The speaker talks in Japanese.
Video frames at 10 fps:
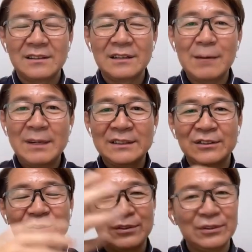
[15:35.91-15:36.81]
我慢
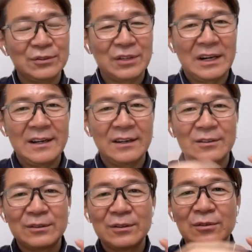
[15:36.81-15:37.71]
するっていうことなんやけど
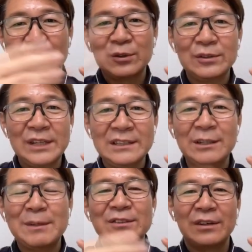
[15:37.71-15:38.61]
こう調整して
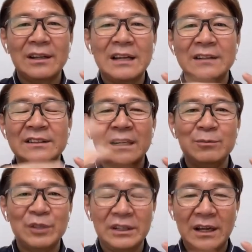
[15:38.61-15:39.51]
ますよね旦那さんに
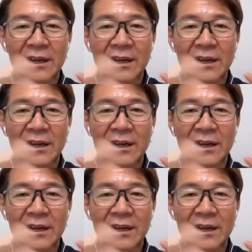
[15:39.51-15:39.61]
向けて。